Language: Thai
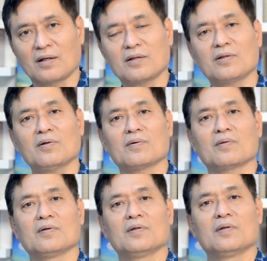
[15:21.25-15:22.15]
ก็ต้อง
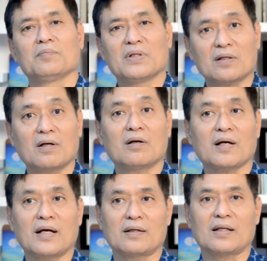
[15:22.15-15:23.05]
พิเคราะห์
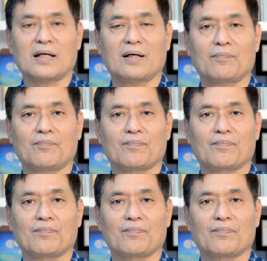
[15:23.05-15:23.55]
กันนะครับ